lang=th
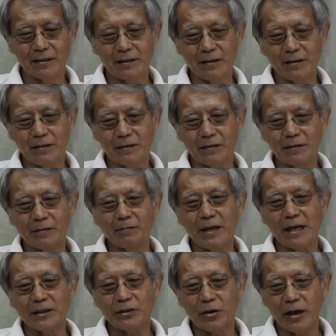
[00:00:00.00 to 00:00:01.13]
ก็
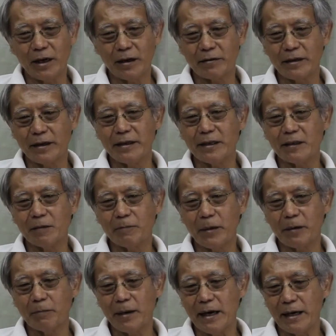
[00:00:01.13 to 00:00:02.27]
บ้านซอยอารีนี้ก็เป็
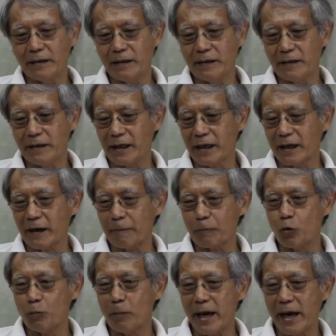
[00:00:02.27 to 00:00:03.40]
นบ้านที่นี่แหละครับ
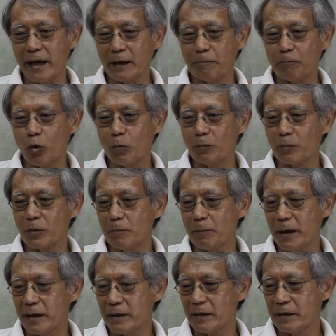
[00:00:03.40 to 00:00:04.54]
คุณแม่กับผมก็
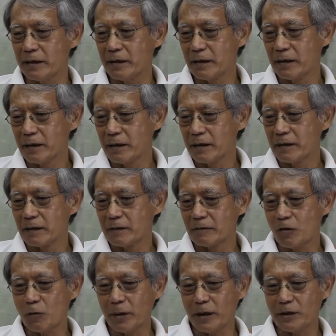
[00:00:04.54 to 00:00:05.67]
ไป
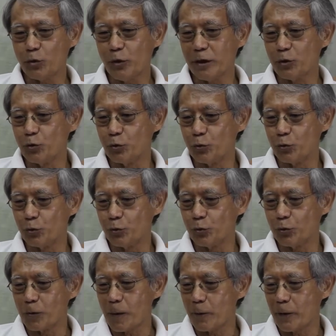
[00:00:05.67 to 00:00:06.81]
ต้องไปช่วยดู
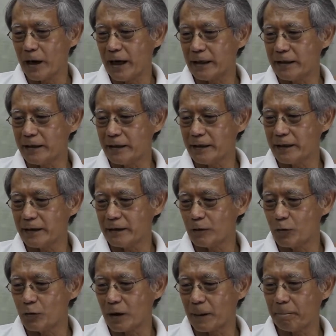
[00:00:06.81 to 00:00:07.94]
เวลาที่
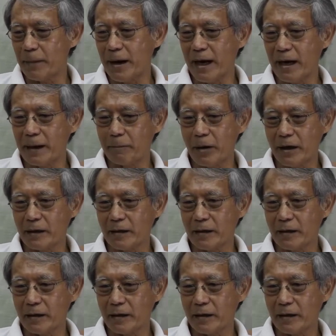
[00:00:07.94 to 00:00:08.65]
ลุงกับป้าไป